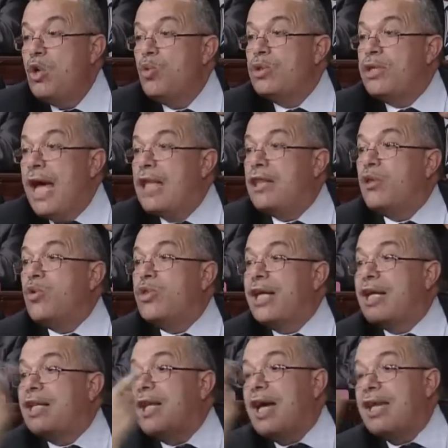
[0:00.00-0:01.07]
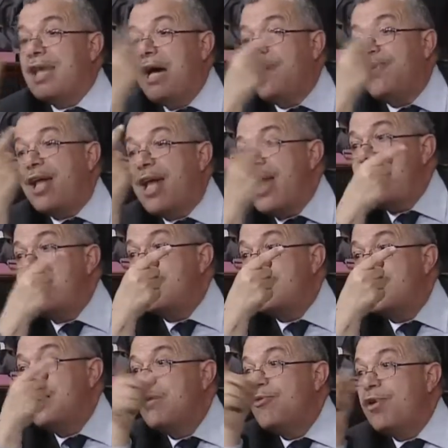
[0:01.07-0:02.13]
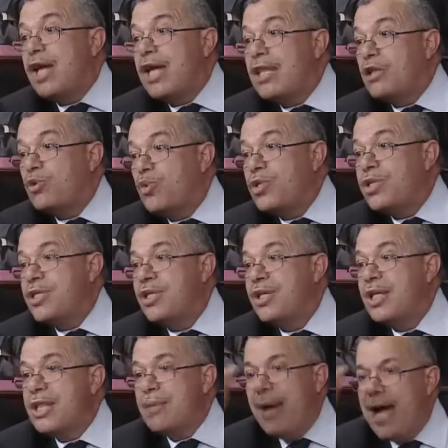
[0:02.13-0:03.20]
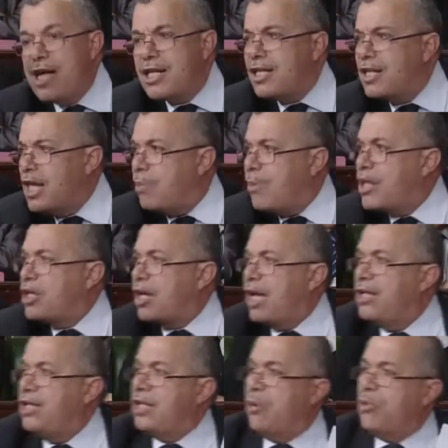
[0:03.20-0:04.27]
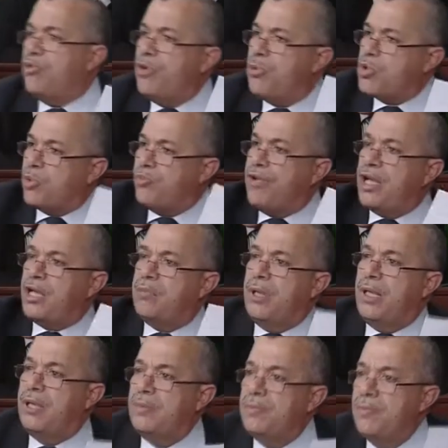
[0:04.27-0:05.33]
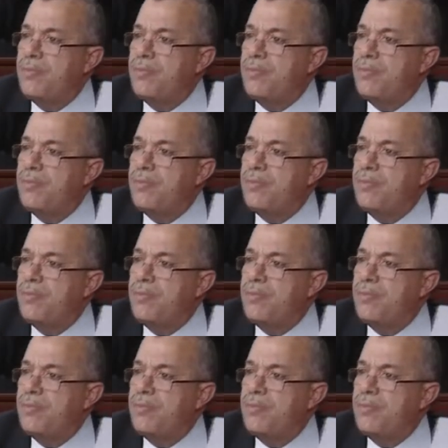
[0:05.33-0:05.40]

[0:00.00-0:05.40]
وتعززوا ثقه القضاء في الخارج في القضاء التونسي ثم حاجه كثيره برشا قاعدين تعملوا فيها مش فايقين بها